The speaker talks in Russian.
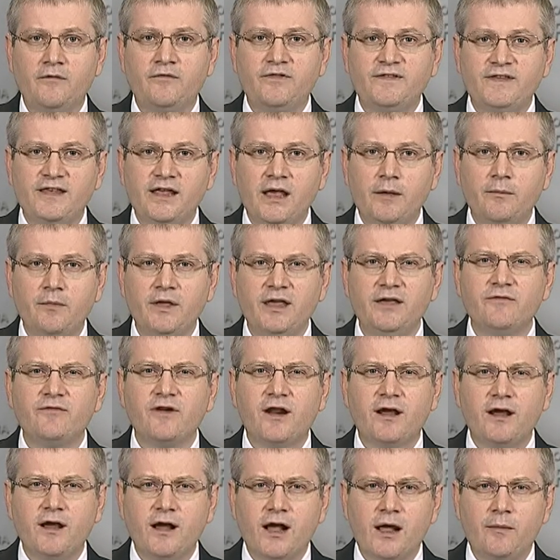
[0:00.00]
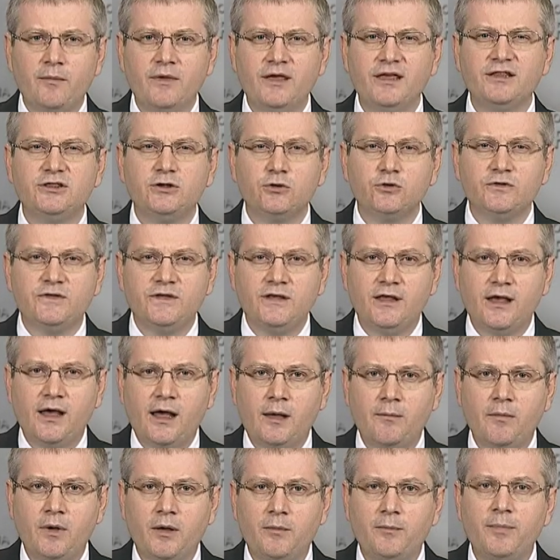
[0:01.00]
Всем и врагам, и
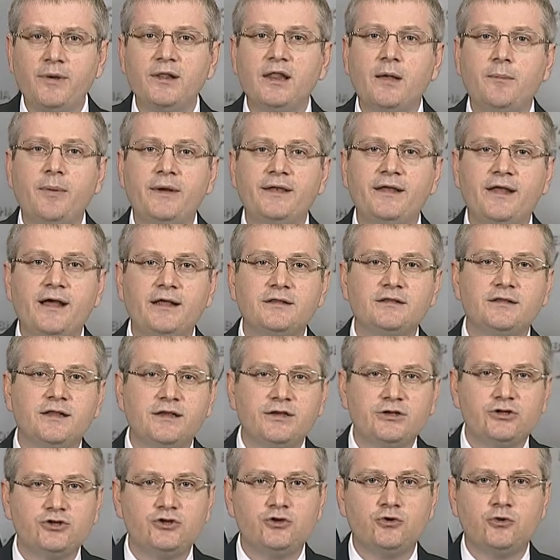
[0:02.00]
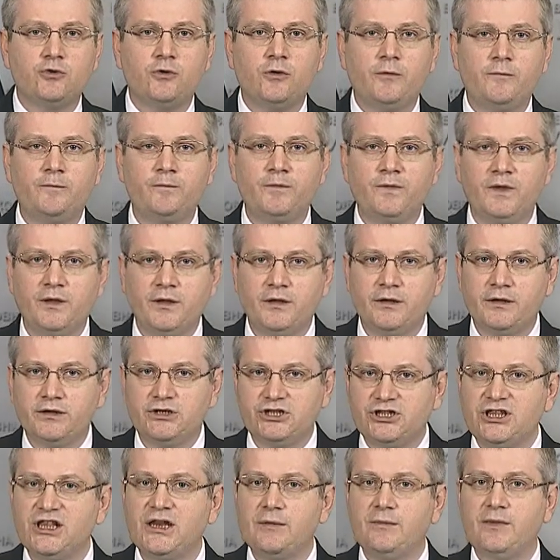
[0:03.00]
друзьям было понятно еще
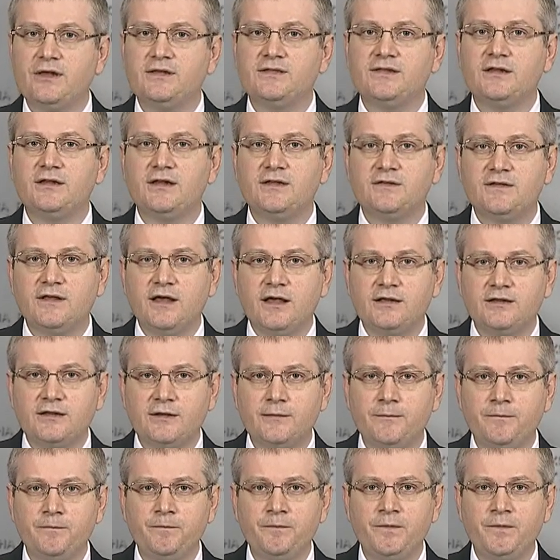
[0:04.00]
4 э, месяца назад,